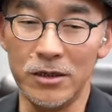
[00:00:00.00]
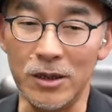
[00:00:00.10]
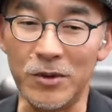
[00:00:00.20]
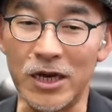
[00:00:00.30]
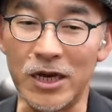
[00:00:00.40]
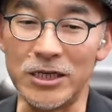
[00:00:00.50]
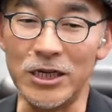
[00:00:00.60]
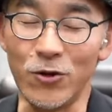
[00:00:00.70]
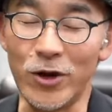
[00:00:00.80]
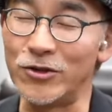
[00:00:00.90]
やっぱ最
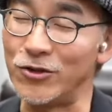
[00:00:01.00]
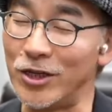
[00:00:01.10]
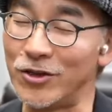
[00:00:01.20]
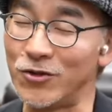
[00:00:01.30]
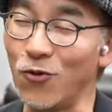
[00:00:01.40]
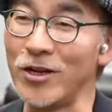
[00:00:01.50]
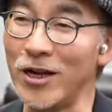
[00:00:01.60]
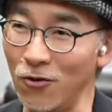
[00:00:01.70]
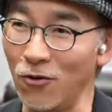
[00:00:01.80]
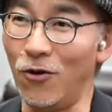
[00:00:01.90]
新のレンズってすごい
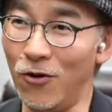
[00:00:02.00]
なと。